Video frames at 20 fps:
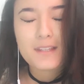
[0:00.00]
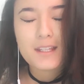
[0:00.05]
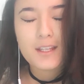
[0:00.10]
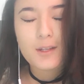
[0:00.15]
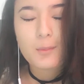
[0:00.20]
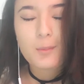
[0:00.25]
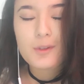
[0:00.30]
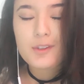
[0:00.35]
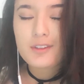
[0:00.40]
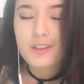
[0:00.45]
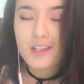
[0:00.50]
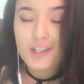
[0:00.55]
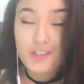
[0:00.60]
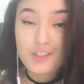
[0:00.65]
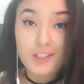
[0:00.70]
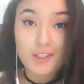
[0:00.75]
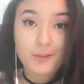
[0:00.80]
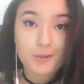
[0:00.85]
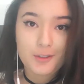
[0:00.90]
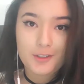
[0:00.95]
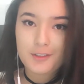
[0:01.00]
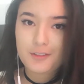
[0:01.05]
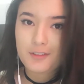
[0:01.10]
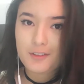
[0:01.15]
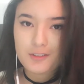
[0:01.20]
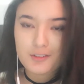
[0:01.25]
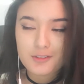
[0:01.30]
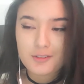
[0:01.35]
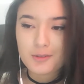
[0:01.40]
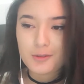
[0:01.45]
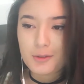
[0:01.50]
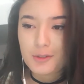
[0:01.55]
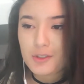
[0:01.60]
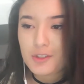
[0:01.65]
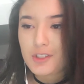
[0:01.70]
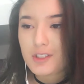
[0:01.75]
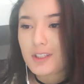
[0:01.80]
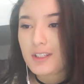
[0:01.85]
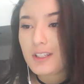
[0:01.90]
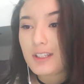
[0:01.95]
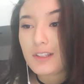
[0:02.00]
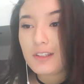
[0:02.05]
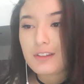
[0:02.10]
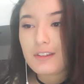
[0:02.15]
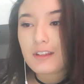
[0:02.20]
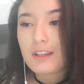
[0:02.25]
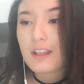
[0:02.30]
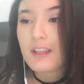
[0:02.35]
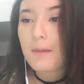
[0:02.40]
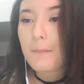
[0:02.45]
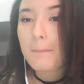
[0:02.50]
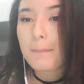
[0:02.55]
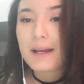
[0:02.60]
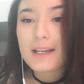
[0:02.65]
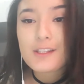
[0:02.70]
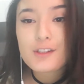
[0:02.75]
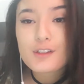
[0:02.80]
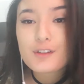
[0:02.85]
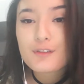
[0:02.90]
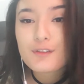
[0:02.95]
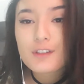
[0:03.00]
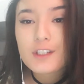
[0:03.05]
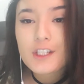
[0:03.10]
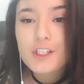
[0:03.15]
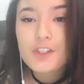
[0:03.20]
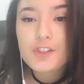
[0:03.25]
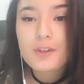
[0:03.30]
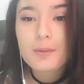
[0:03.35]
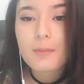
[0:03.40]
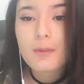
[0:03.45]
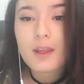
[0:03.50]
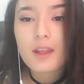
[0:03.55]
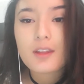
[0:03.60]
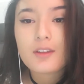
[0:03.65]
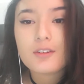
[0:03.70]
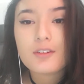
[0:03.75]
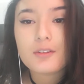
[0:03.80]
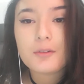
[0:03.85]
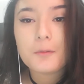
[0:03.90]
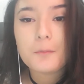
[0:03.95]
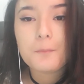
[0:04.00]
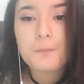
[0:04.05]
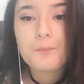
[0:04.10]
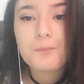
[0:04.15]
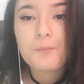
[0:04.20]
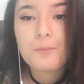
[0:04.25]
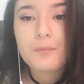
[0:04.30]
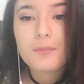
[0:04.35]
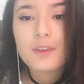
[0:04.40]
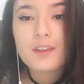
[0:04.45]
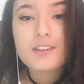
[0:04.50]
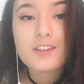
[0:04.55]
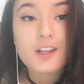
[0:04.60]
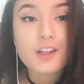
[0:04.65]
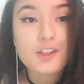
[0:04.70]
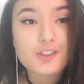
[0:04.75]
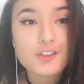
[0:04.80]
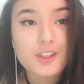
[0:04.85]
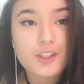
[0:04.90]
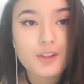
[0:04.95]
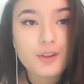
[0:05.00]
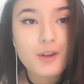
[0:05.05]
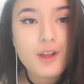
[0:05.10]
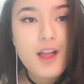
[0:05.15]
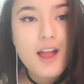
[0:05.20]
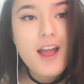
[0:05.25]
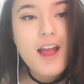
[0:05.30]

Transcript: Eu postei já dois vídeos hoje. Eu sei que mais um vídeo é meio exagero,